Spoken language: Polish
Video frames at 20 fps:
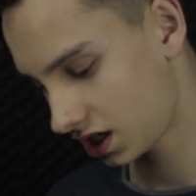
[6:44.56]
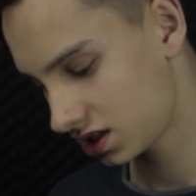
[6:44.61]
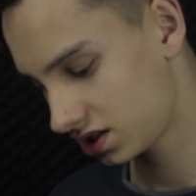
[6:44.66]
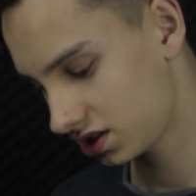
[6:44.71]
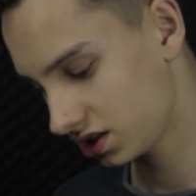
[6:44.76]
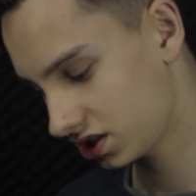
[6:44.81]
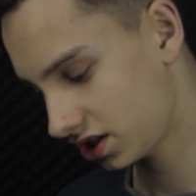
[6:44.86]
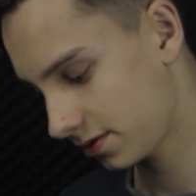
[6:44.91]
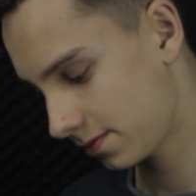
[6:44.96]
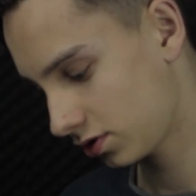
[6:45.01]

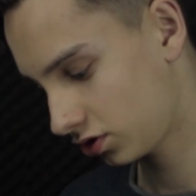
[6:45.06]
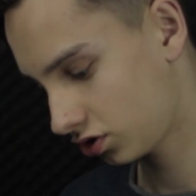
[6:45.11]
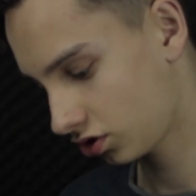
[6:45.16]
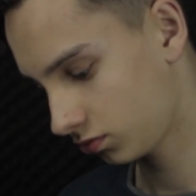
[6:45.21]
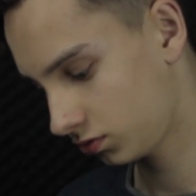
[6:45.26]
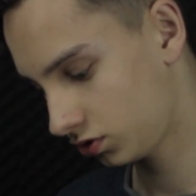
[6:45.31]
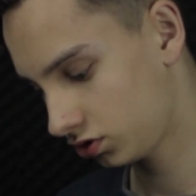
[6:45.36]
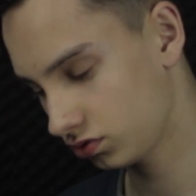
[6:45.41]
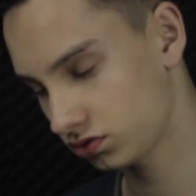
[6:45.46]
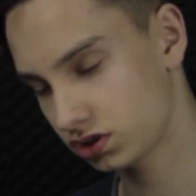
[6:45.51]
ręcznik, żeby
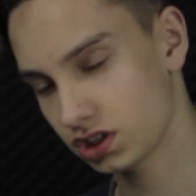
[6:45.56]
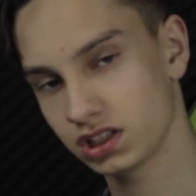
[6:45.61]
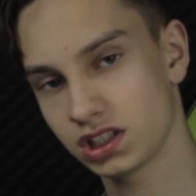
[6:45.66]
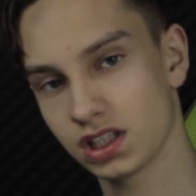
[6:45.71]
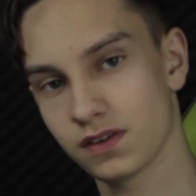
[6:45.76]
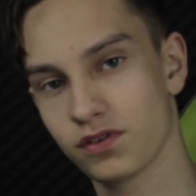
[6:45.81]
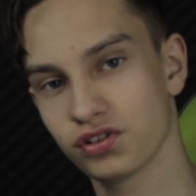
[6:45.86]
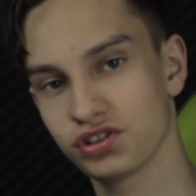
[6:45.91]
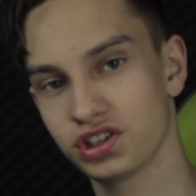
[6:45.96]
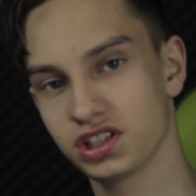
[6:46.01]
to mi tutaj
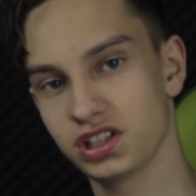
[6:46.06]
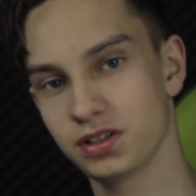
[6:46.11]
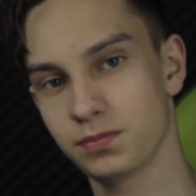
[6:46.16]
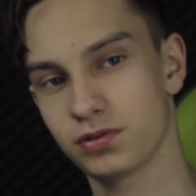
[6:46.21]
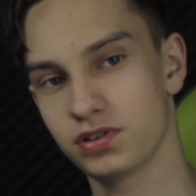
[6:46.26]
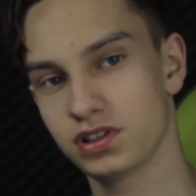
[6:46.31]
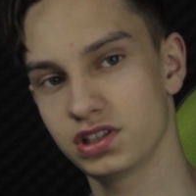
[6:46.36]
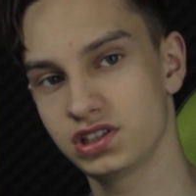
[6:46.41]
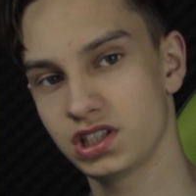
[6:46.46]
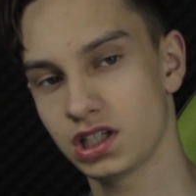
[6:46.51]
ta woda nie
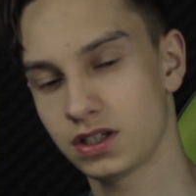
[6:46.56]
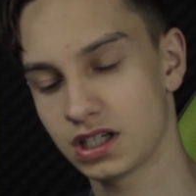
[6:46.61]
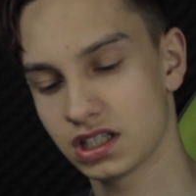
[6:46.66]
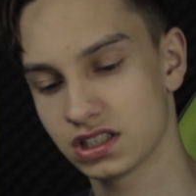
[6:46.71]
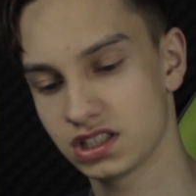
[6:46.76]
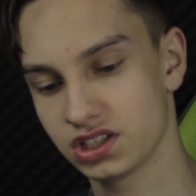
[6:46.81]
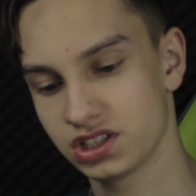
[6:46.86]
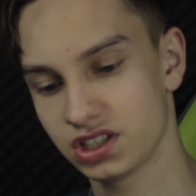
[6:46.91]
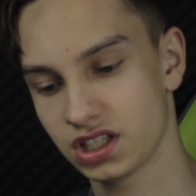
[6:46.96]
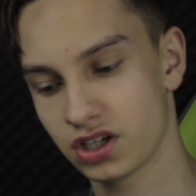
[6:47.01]
poleciała
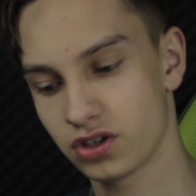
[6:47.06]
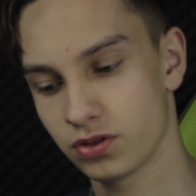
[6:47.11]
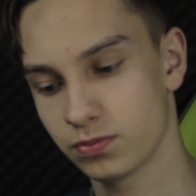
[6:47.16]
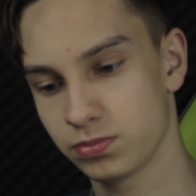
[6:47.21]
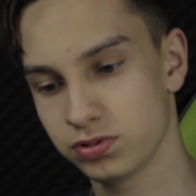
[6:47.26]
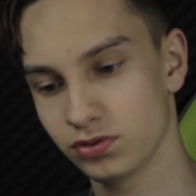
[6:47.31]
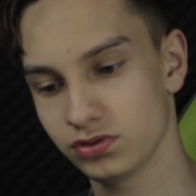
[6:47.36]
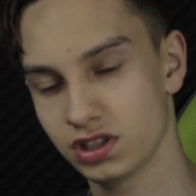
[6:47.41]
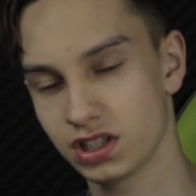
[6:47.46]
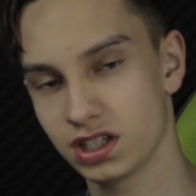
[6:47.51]
gdzieś na
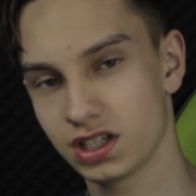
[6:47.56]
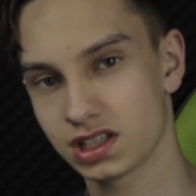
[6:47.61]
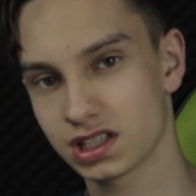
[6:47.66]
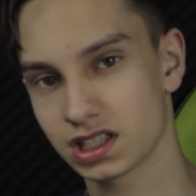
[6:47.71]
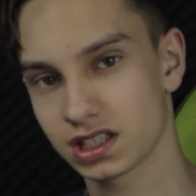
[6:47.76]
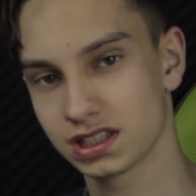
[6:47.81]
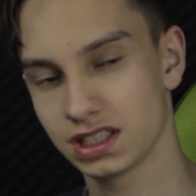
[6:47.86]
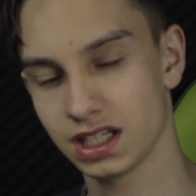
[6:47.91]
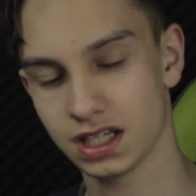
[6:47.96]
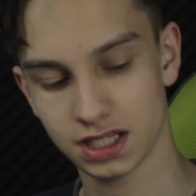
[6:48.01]
komputer i
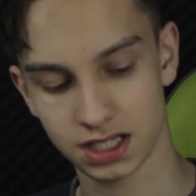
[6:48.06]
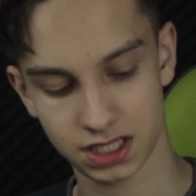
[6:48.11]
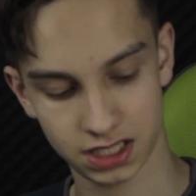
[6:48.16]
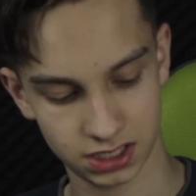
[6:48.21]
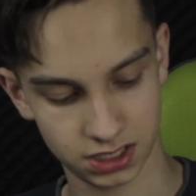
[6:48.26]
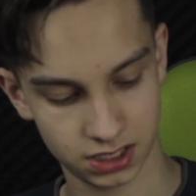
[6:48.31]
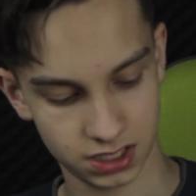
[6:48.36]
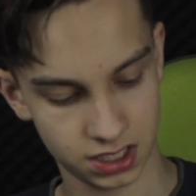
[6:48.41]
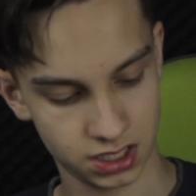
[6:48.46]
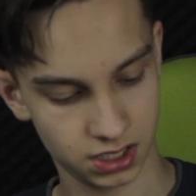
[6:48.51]
tak
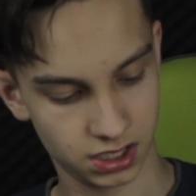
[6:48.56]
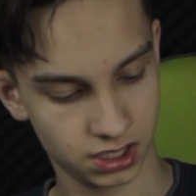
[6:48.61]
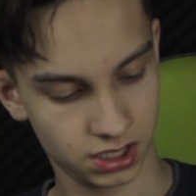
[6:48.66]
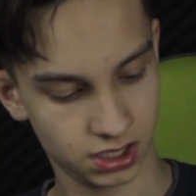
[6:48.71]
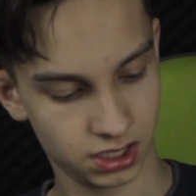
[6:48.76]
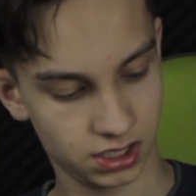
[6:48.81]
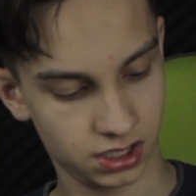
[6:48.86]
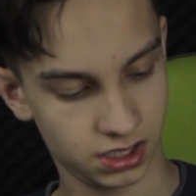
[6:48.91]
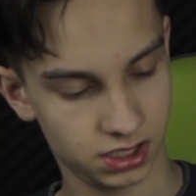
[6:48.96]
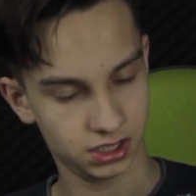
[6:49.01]
dalej.
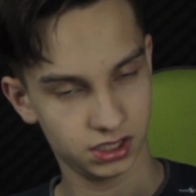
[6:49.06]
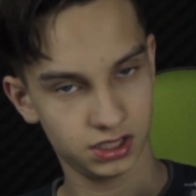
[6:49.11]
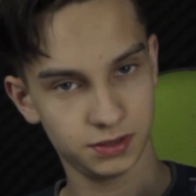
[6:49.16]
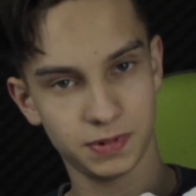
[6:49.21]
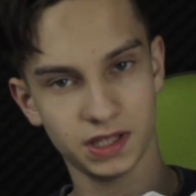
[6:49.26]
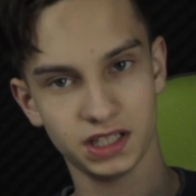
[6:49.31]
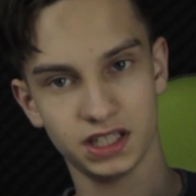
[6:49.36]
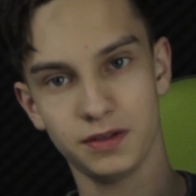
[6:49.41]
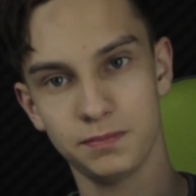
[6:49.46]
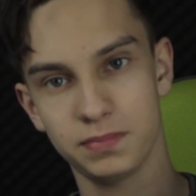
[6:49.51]
I
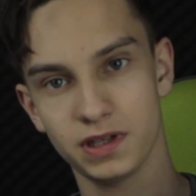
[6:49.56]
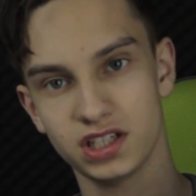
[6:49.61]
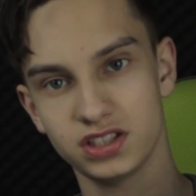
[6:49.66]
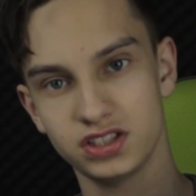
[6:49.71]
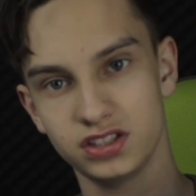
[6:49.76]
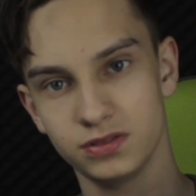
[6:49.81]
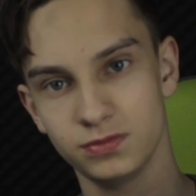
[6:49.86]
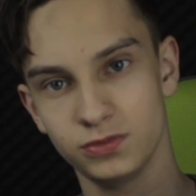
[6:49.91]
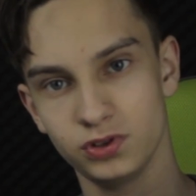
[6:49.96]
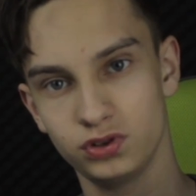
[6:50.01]
będę
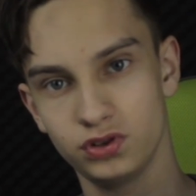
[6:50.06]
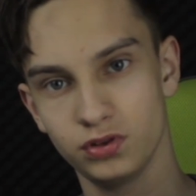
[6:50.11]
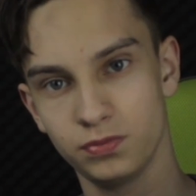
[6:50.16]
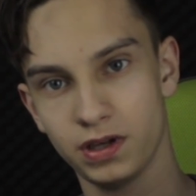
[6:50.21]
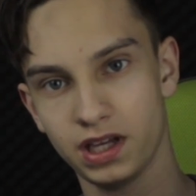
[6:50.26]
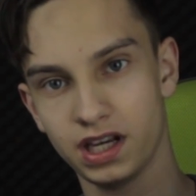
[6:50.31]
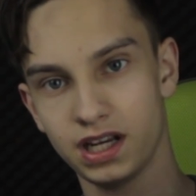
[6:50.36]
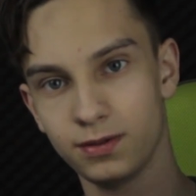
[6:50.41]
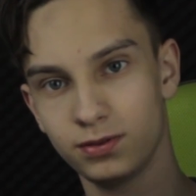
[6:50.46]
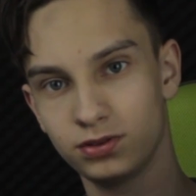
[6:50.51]
pierwszym
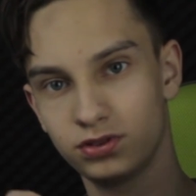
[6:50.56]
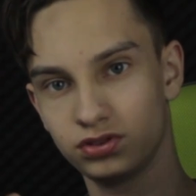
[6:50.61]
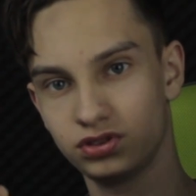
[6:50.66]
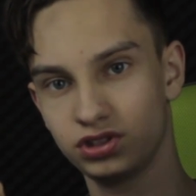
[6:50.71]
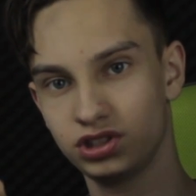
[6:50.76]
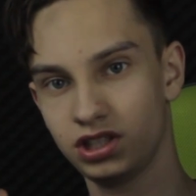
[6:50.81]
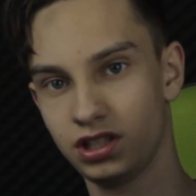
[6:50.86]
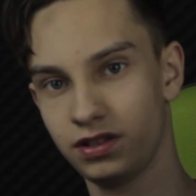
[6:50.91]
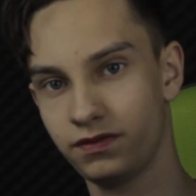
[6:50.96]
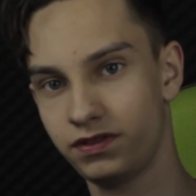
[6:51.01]
youtuberem,
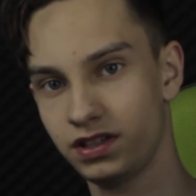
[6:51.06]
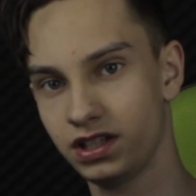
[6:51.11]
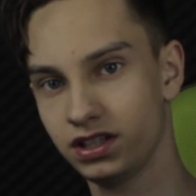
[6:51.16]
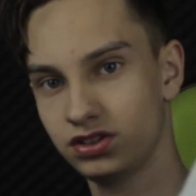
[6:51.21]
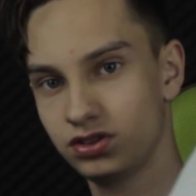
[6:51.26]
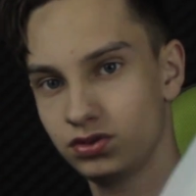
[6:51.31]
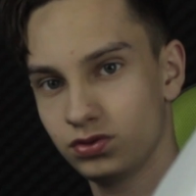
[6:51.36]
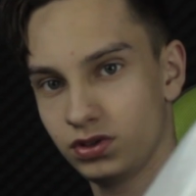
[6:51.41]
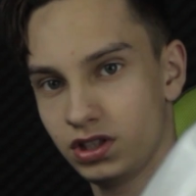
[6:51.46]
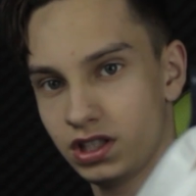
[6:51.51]
który się
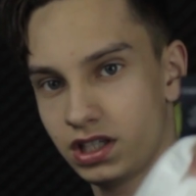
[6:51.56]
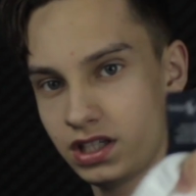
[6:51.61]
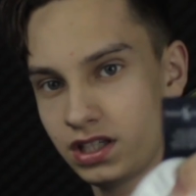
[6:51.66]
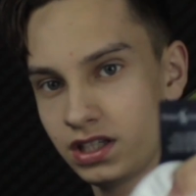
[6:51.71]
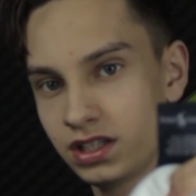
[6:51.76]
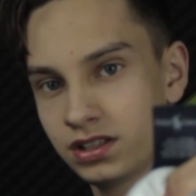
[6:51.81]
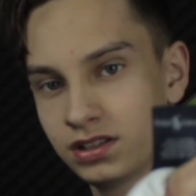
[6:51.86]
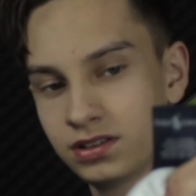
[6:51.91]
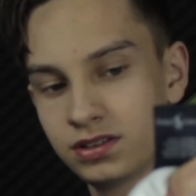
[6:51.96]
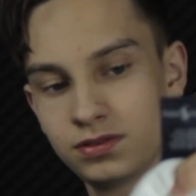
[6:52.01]

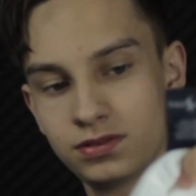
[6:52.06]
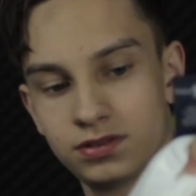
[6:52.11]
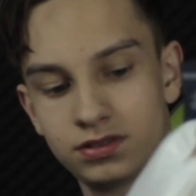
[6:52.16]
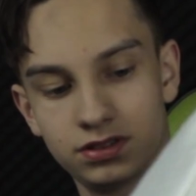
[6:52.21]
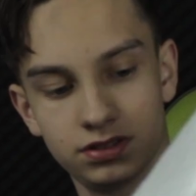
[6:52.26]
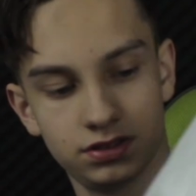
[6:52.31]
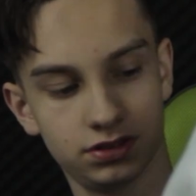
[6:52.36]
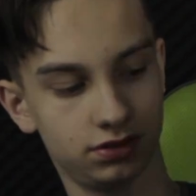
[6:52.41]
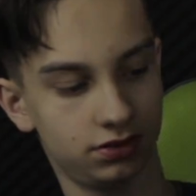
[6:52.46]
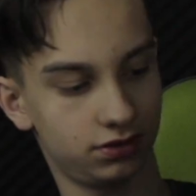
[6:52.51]
flexuje
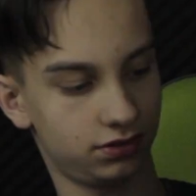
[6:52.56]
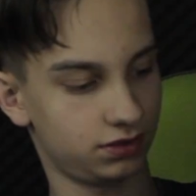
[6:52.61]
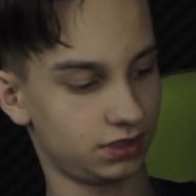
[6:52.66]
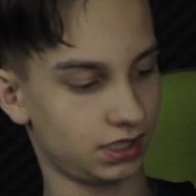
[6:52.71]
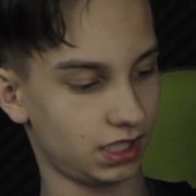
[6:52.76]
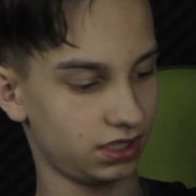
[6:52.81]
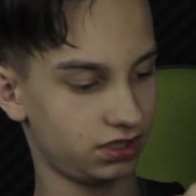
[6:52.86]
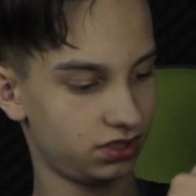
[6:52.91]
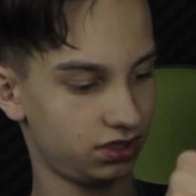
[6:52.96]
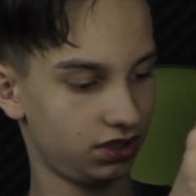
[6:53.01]

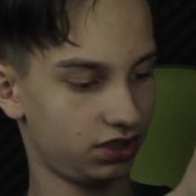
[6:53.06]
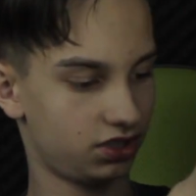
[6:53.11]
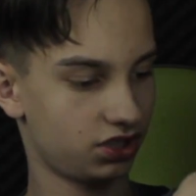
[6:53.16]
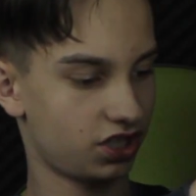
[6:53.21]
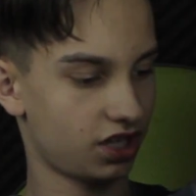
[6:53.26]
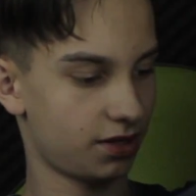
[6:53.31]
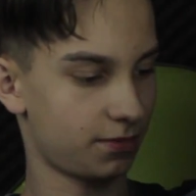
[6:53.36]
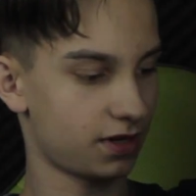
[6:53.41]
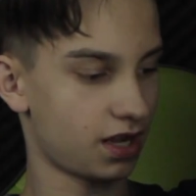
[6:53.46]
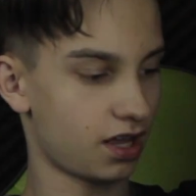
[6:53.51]
y,
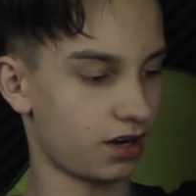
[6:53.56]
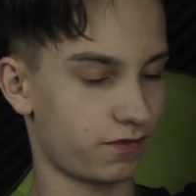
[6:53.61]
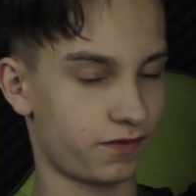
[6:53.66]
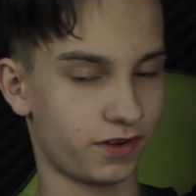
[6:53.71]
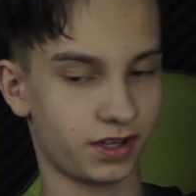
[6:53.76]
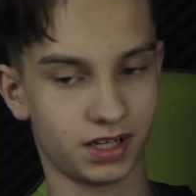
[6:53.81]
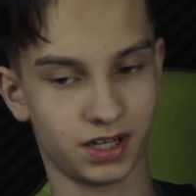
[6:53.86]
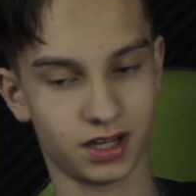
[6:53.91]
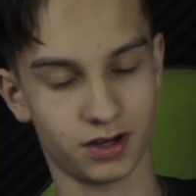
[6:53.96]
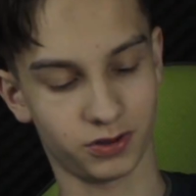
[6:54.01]
ręczniczkiem
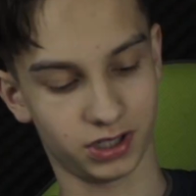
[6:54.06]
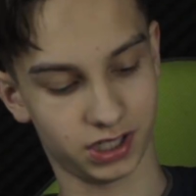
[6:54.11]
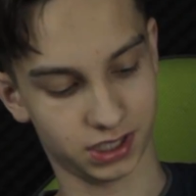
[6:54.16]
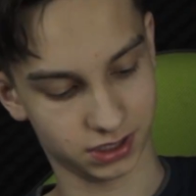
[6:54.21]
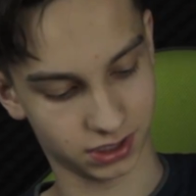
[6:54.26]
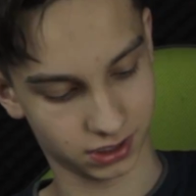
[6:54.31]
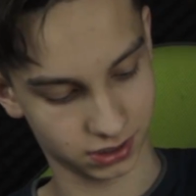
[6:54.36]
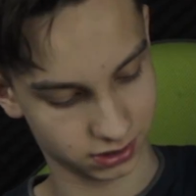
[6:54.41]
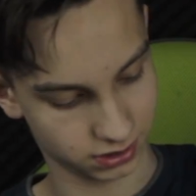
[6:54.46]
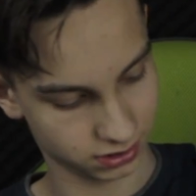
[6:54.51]
Larfa
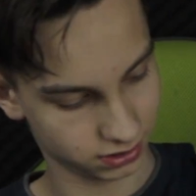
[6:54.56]
Laurena.